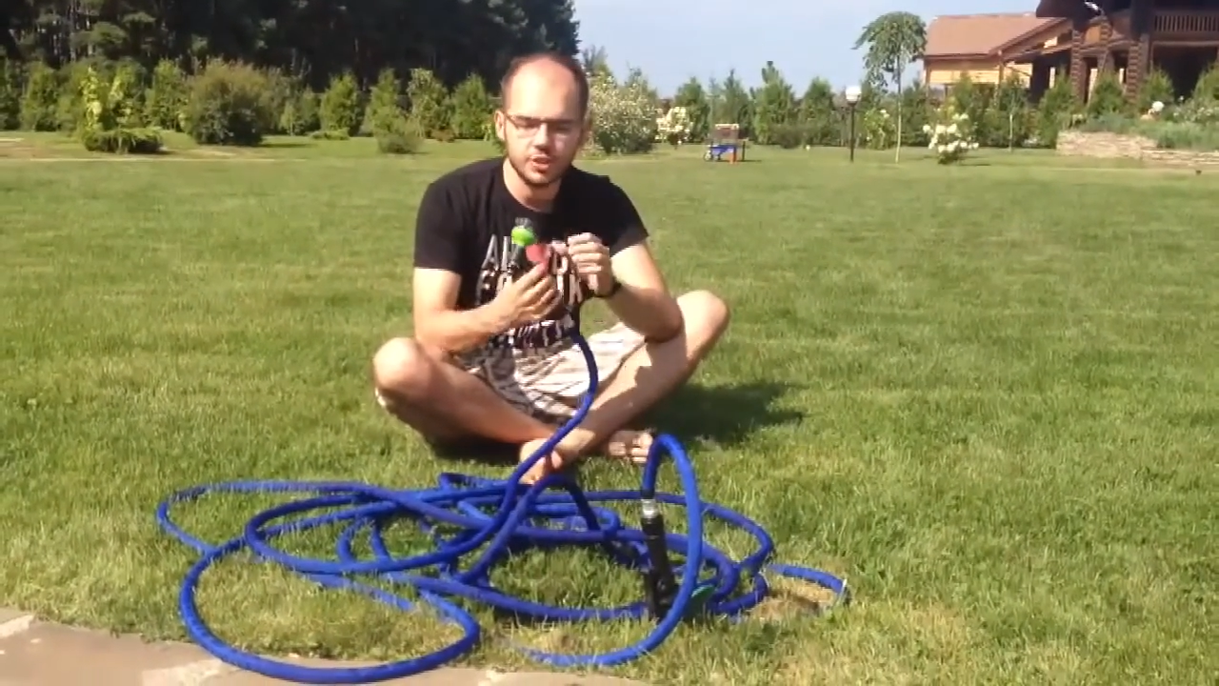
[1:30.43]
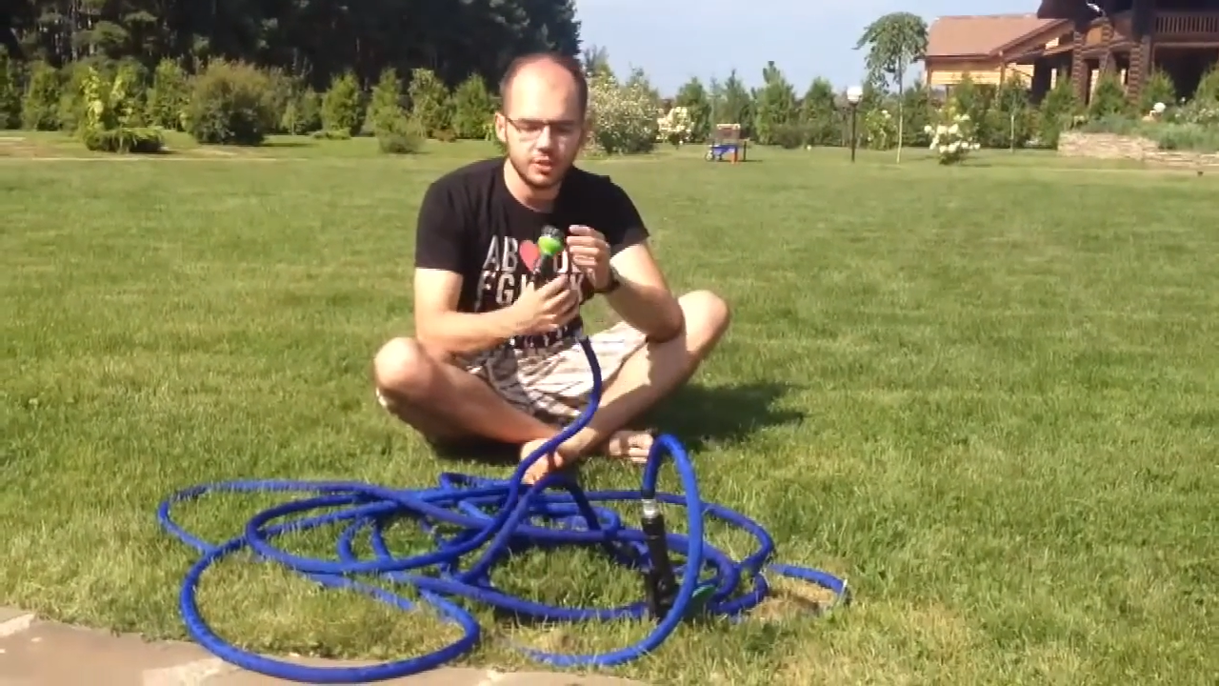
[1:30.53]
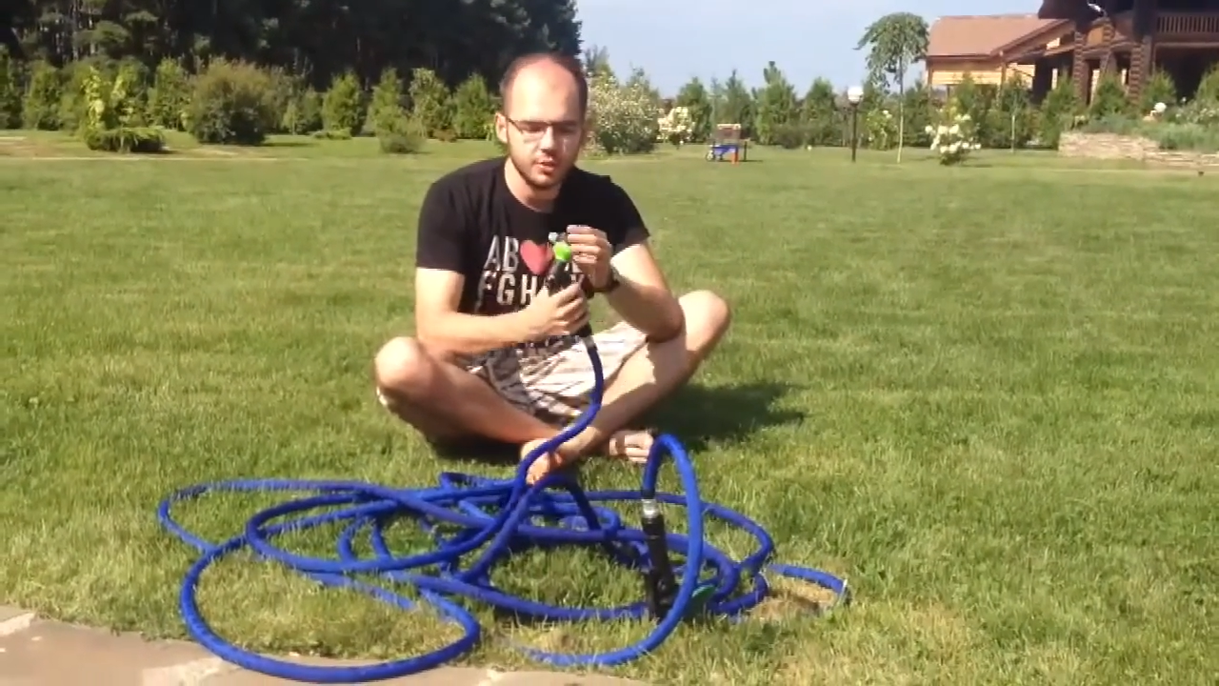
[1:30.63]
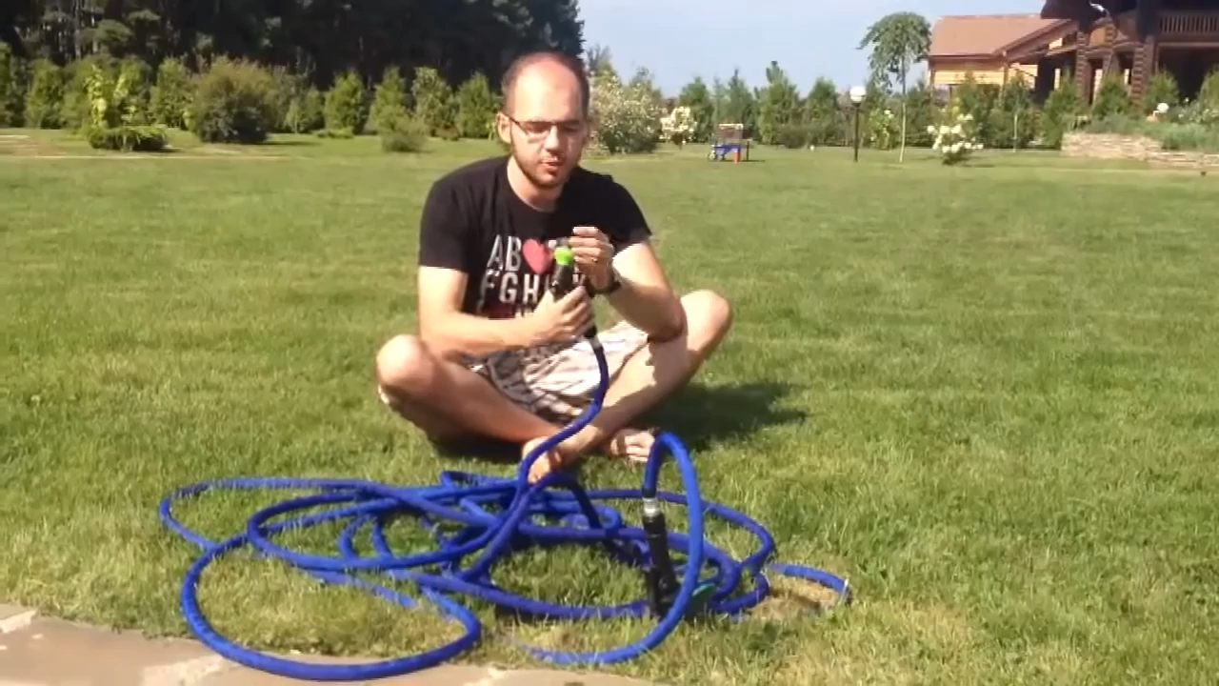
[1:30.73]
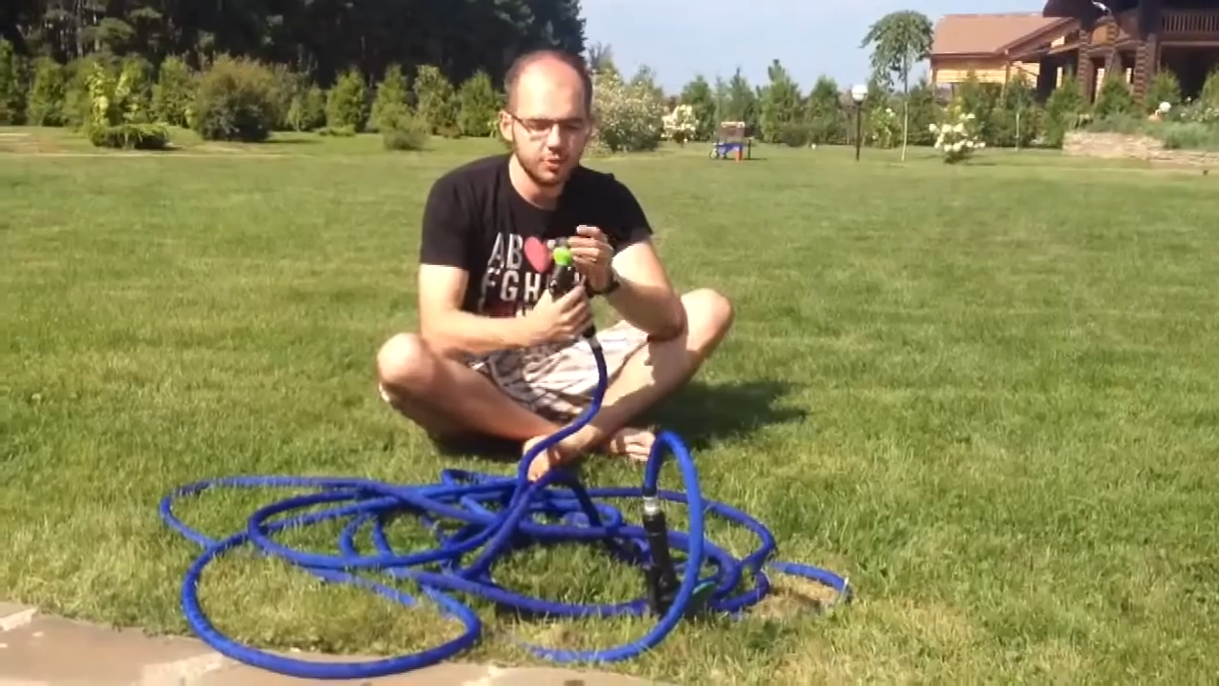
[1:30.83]

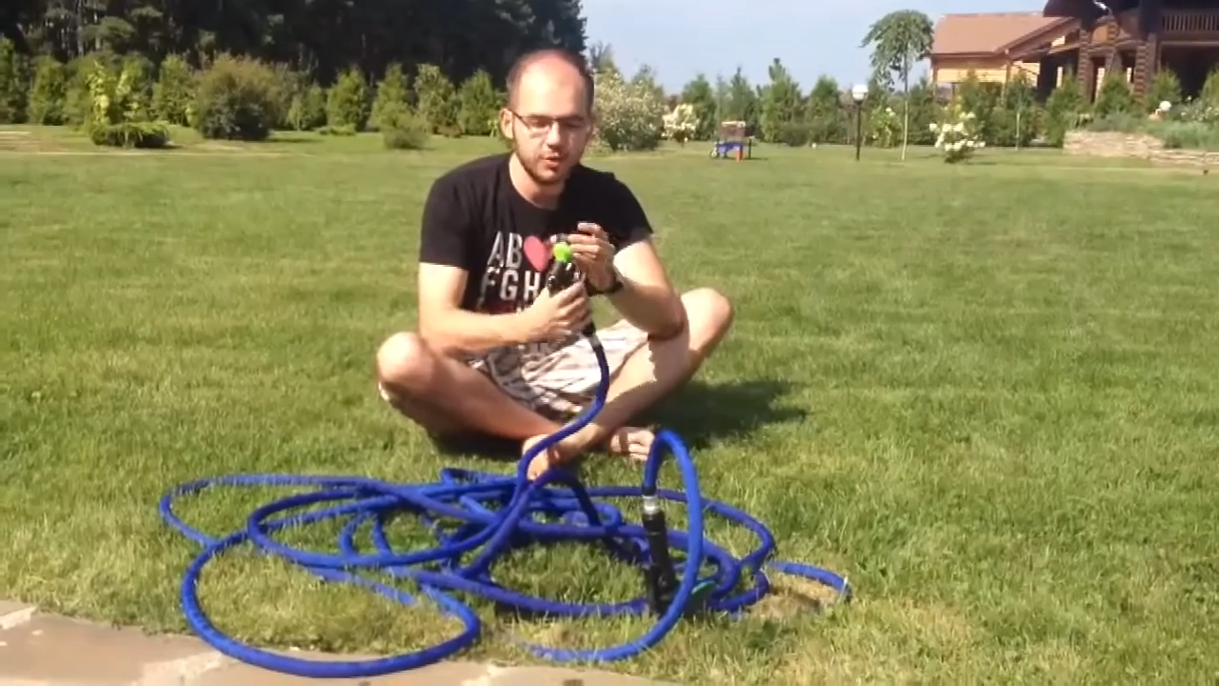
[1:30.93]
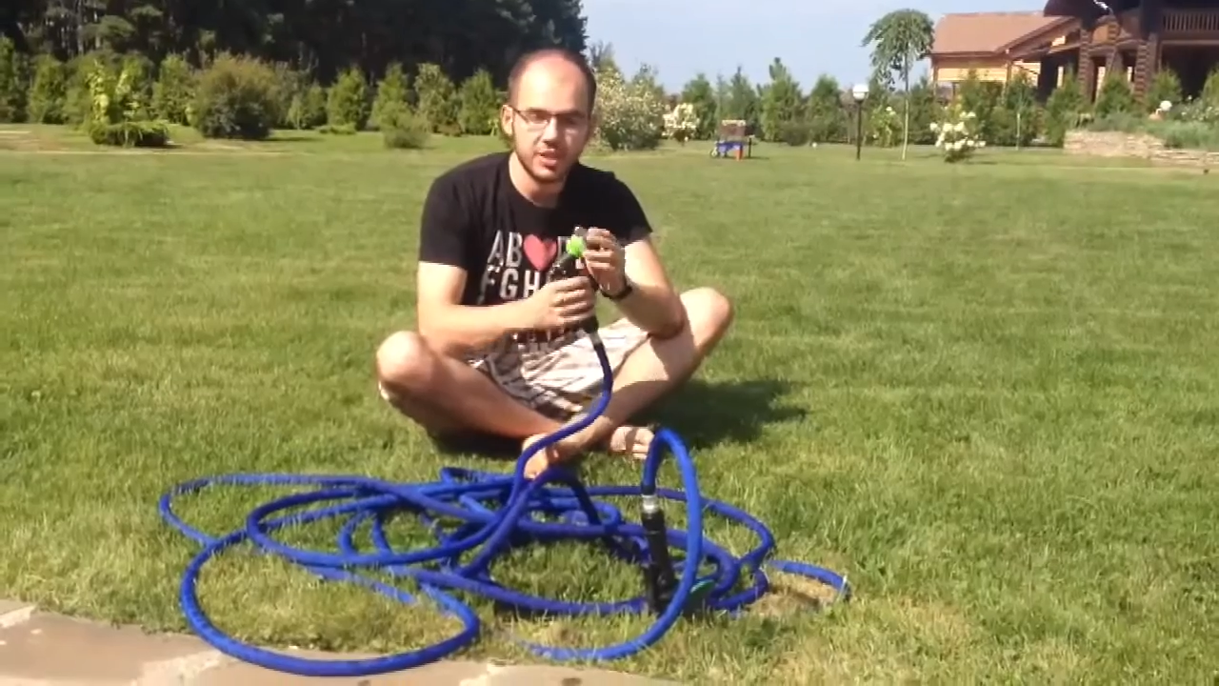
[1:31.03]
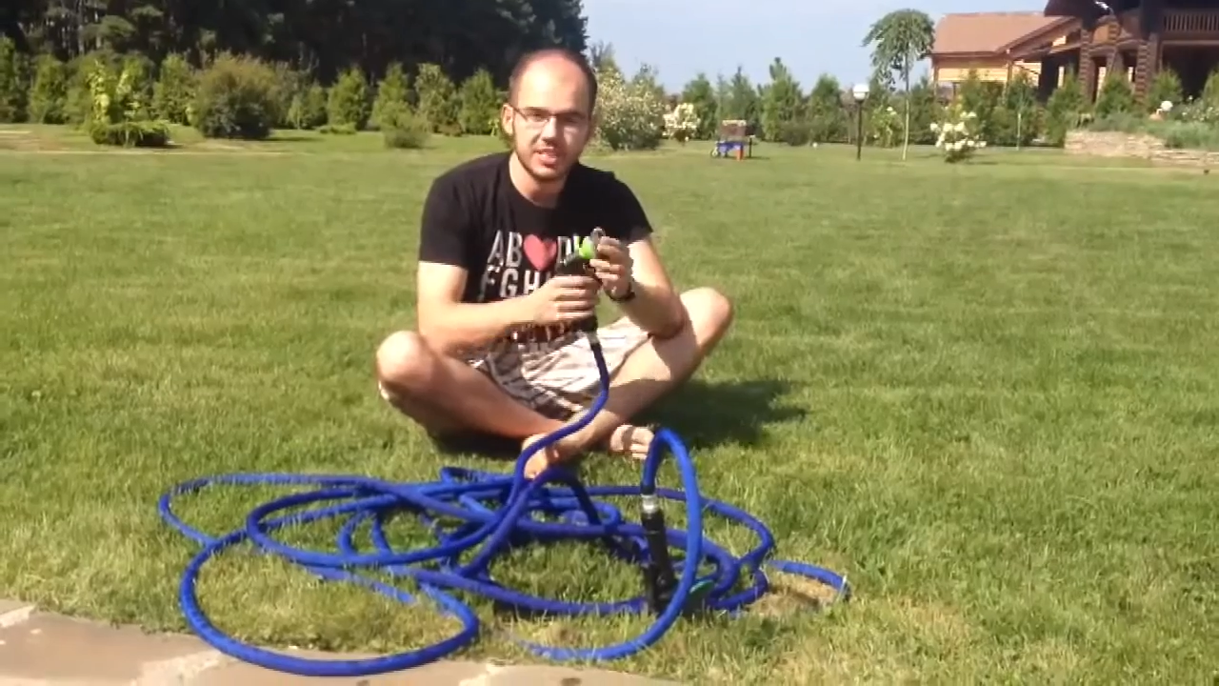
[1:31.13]
шестью